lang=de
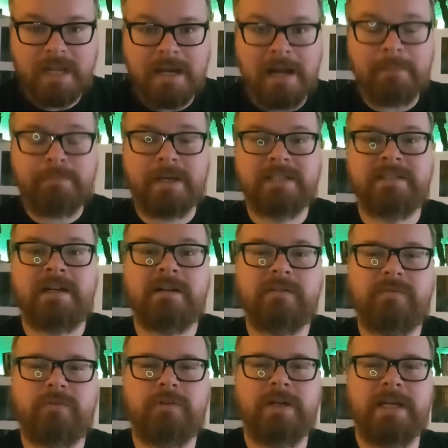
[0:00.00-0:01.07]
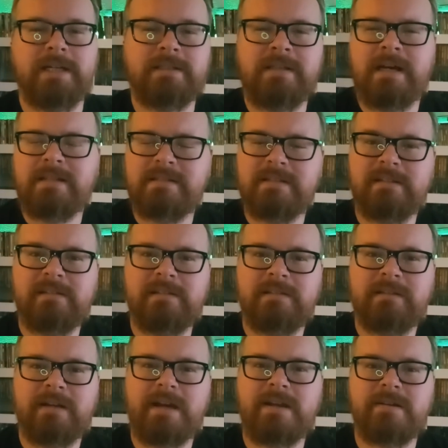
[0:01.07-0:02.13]
ein paar Tage vorher
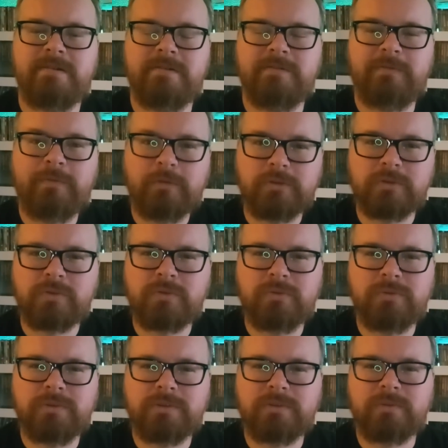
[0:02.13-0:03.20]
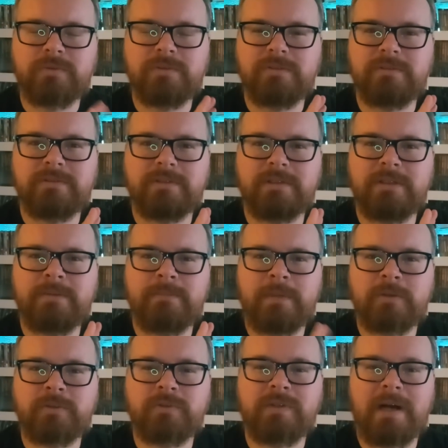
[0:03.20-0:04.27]
tatsächlich ein Fotoshoot und ähm,
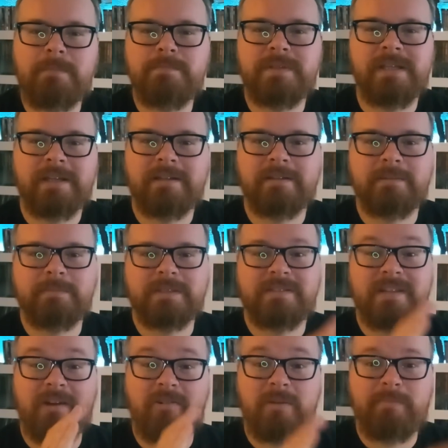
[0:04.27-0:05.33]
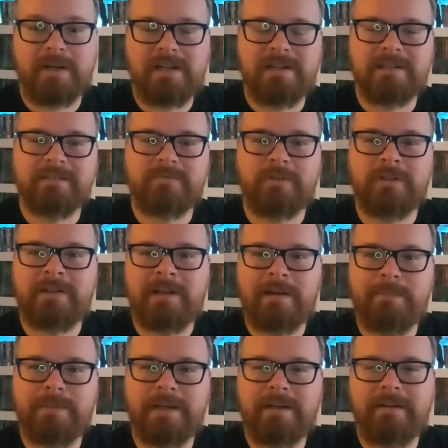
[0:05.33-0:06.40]
Autogrammticket mit Sarah Butler gewonnen
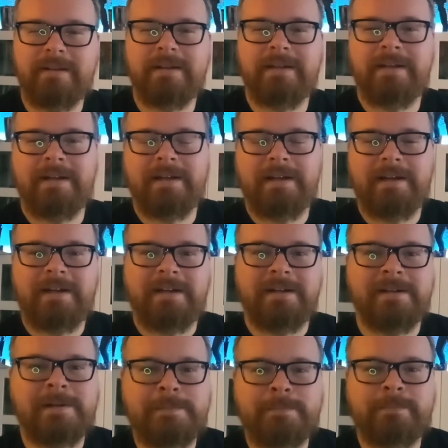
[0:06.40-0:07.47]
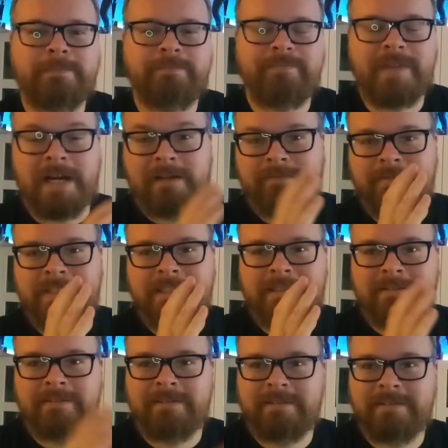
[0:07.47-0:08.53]
habe, ja. Ähm, ja, wie
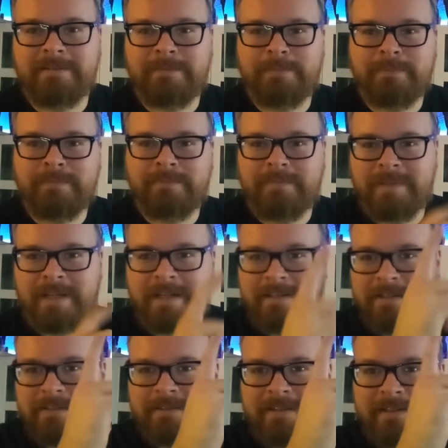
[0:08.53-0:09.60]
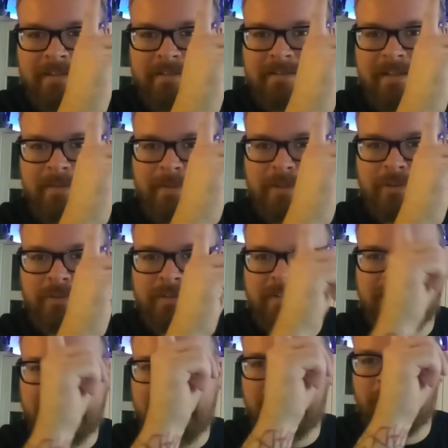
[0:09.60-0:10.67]
ihr ähm, ja hier se selber
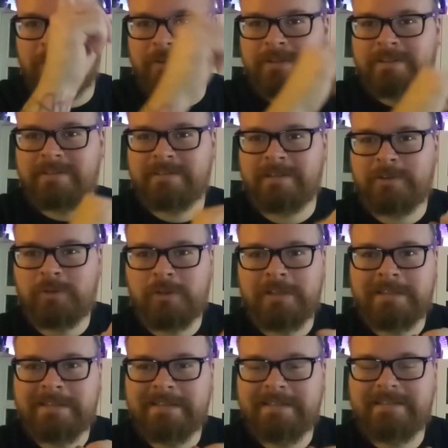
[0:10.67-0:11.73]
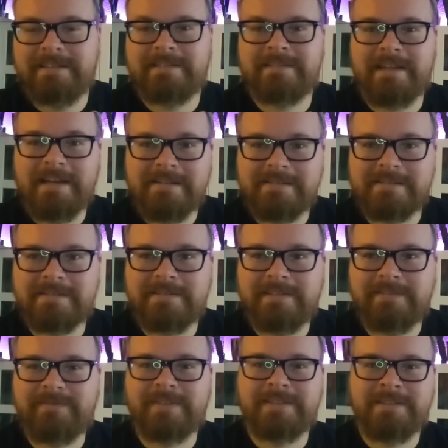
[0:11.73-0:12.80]
schon sehen könnt, natürlich nicht das
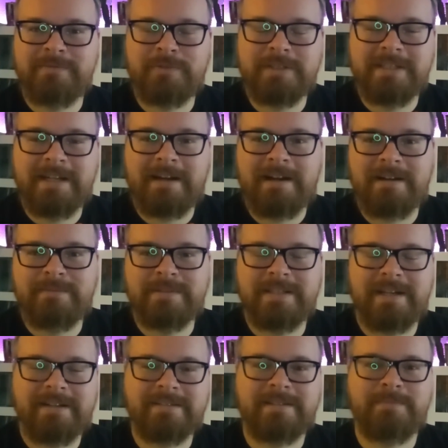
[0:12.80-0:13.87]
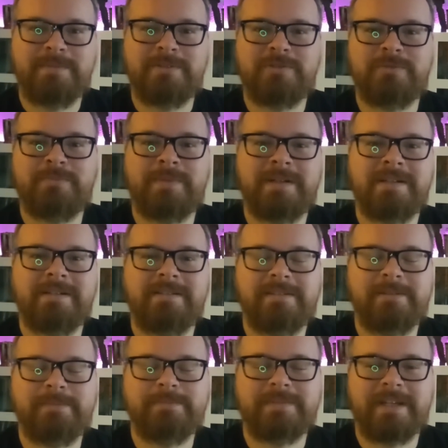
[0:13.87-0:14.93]
erste, was ich von ihr habe. Ja, ich habe sie schon mal
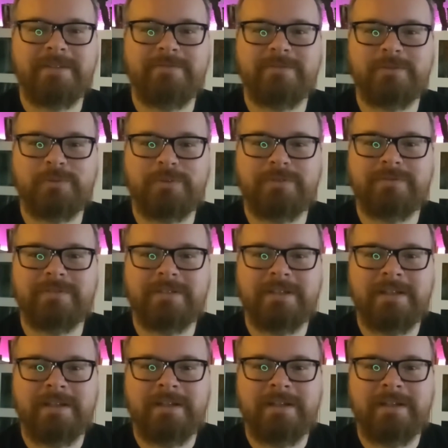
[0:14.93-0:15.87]
ähm, treffen dürfen,